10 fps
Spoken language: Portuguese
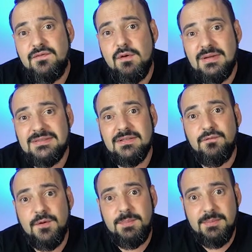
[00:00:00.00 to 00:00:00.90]
formação
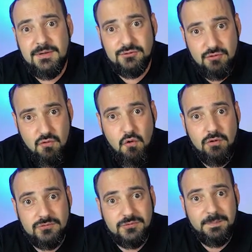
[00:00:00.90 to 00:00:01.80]
foi em primeiro
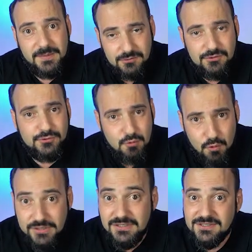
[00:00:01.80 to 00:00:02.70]
socorro. Eu sou
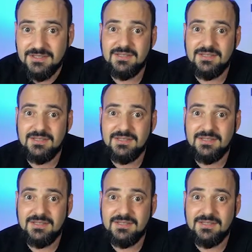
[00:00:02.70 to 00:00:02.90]
socorrista,